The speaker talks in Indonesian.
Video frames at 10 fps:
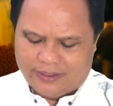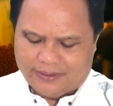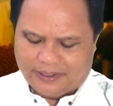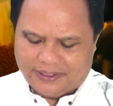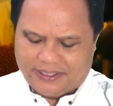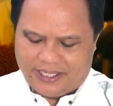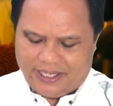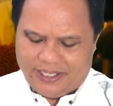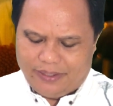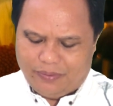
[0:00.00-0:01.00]

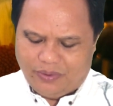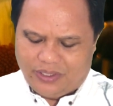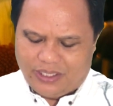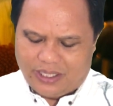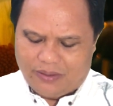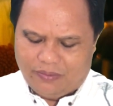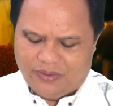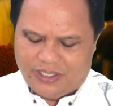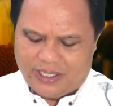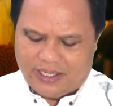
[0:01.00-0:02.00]
terjadi
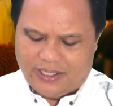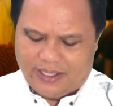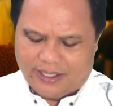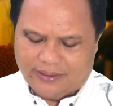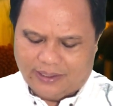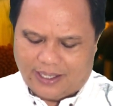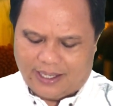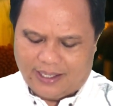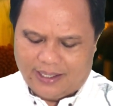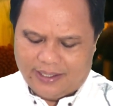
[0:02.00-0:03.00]
mujizat-mujizat yang
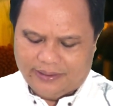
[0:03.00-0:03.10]
telah